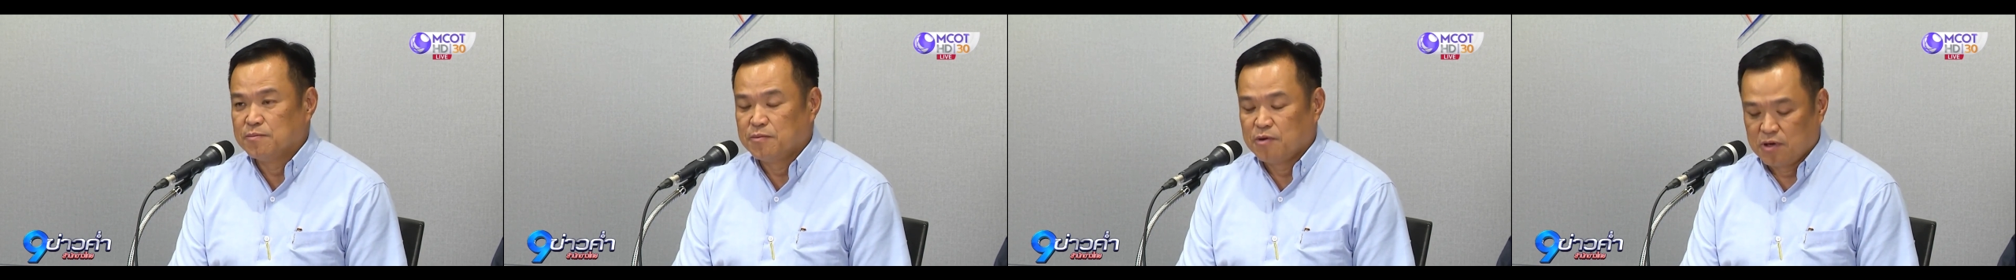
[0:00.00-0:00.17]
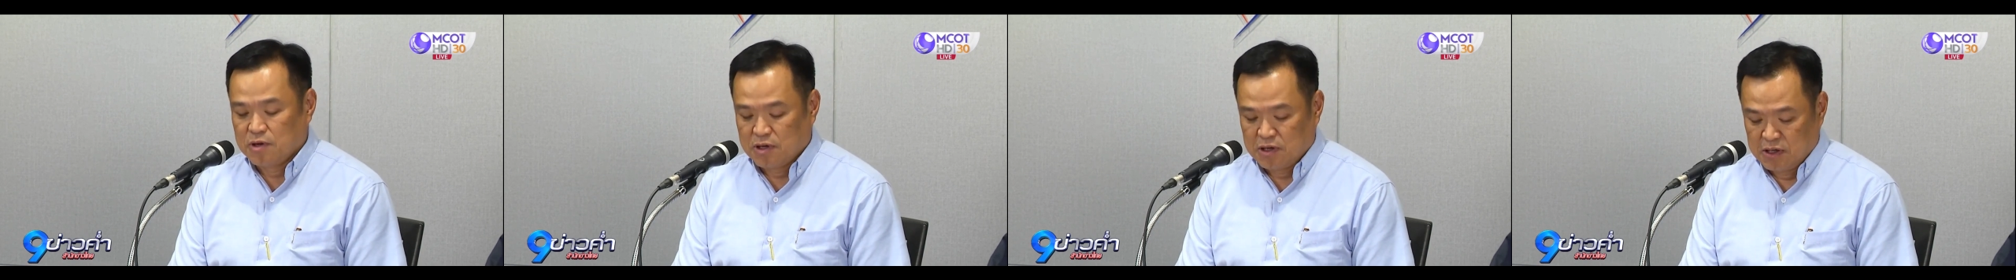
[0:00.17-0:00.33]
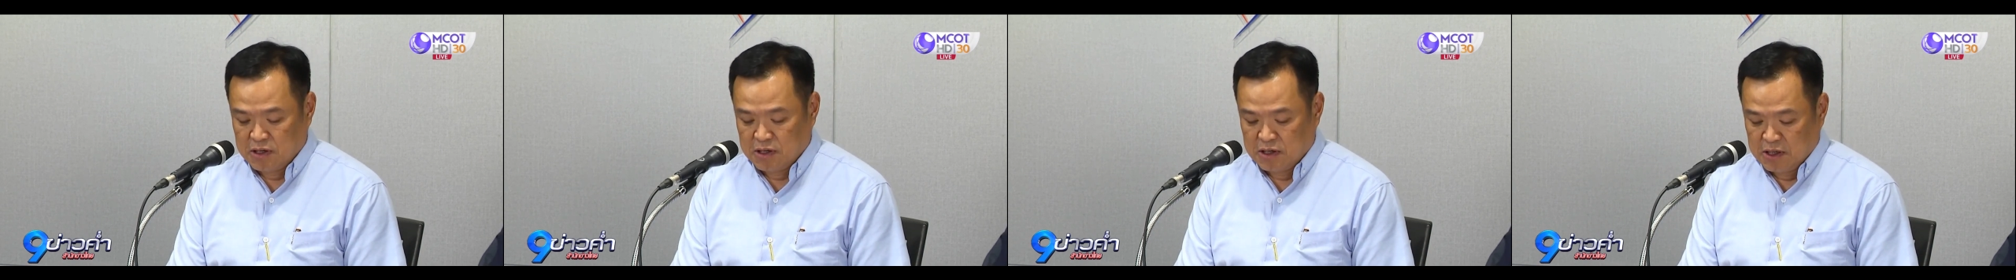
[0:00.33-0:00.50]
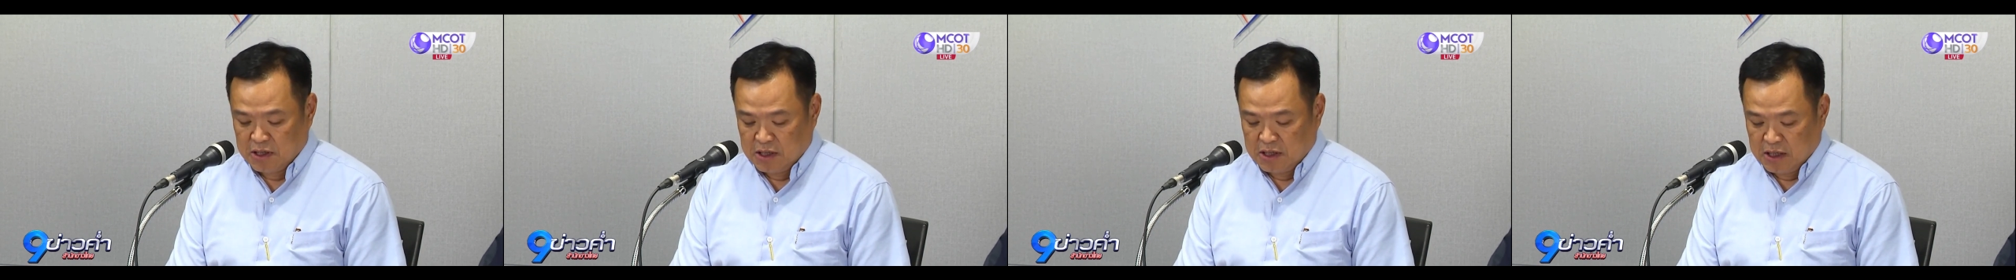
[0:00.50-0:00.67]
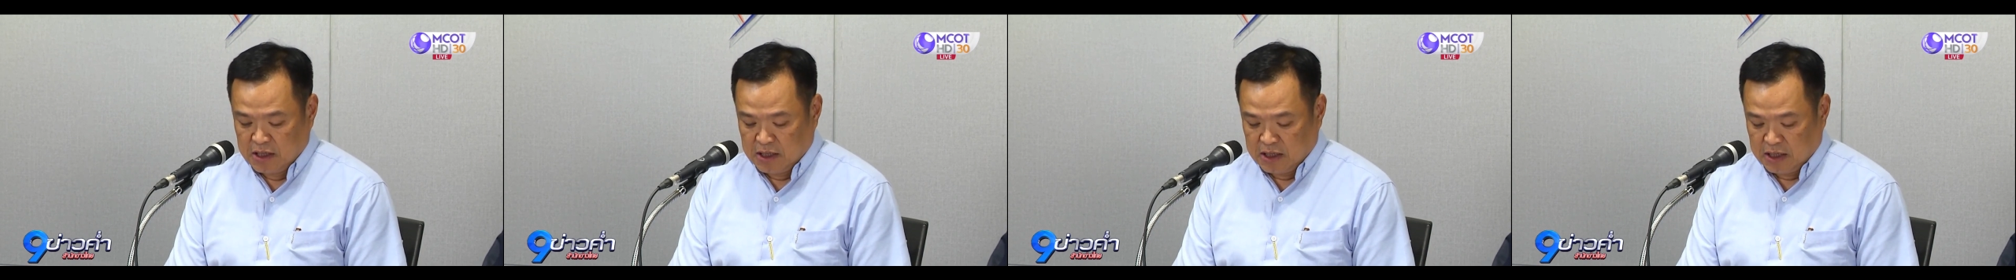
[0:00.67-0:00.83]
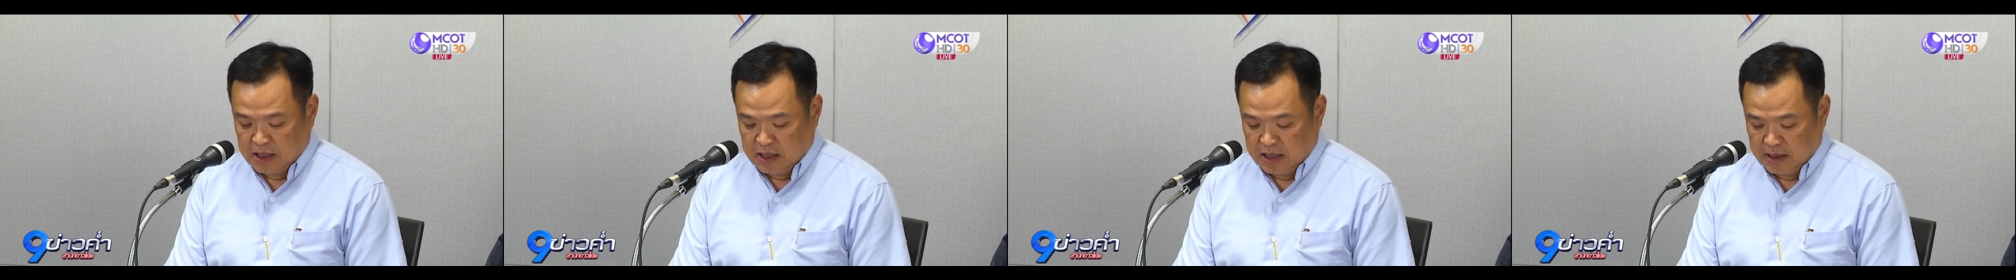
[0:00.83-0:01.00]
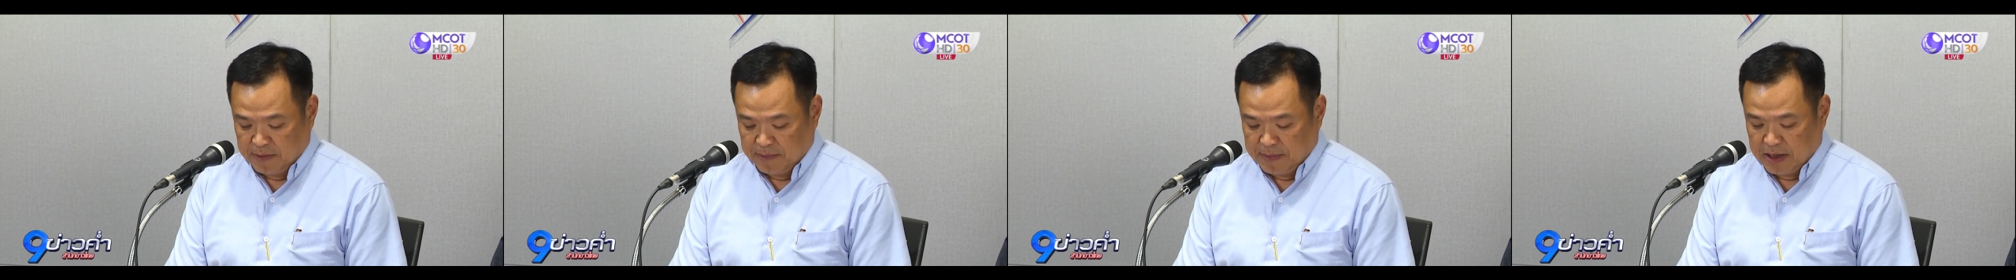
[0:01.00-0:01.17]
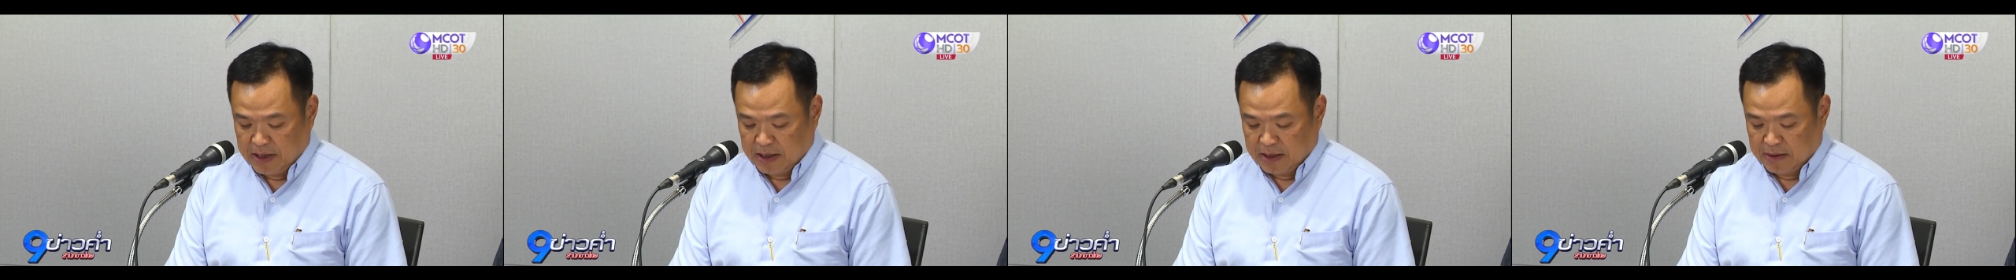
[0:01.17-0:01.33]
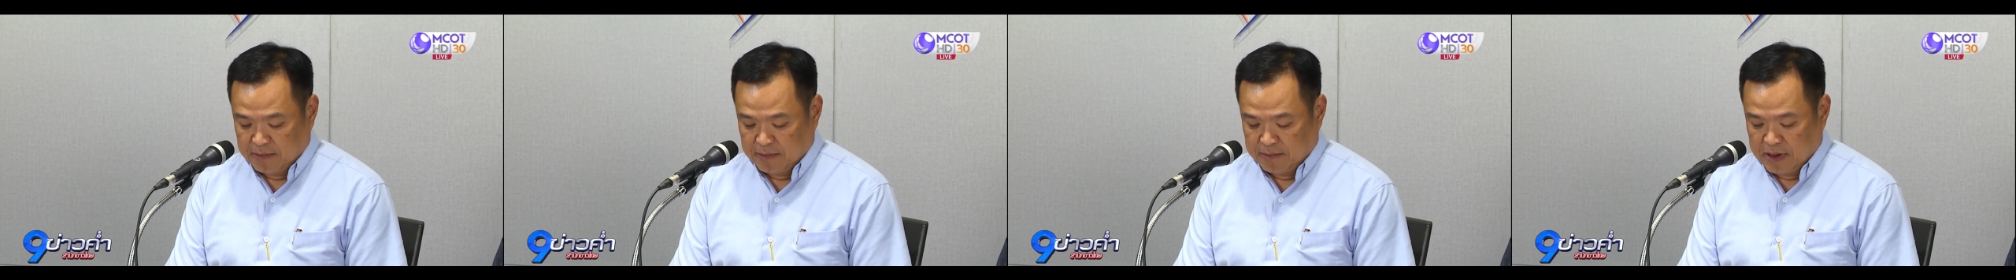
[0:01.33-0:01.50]
ตอะไรก็ไม่ผ่านแบบนี้
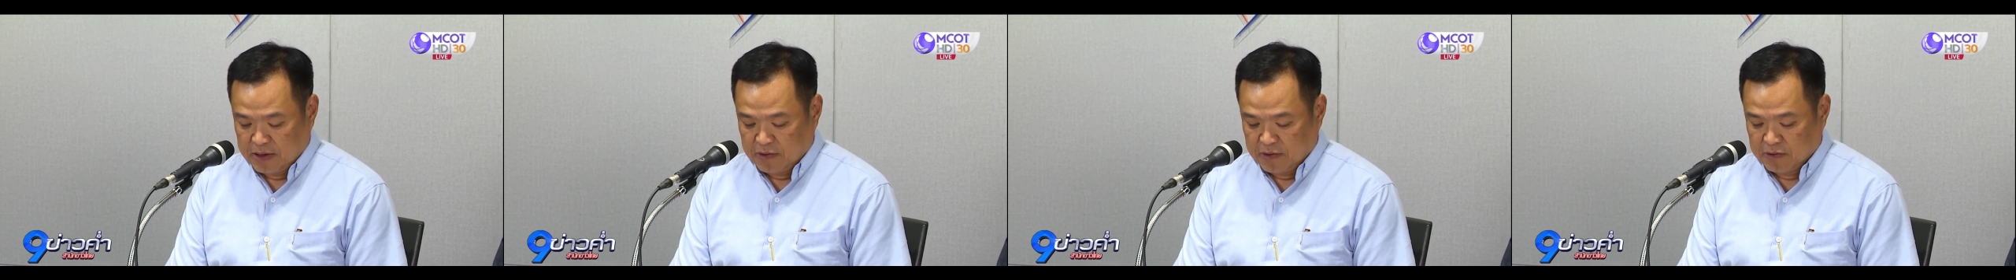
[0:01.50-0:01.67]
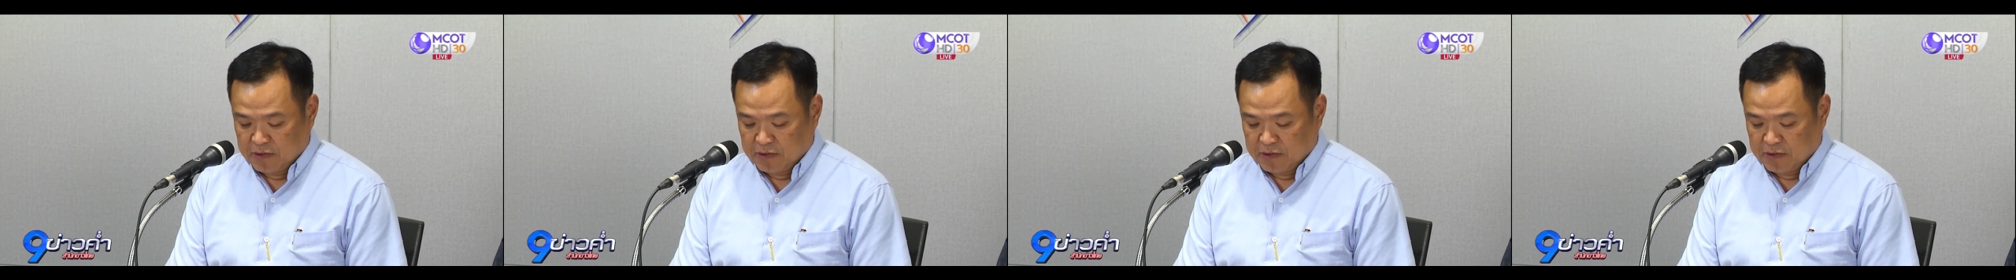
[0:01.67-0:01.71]
ค่ะคุณอนุทินบ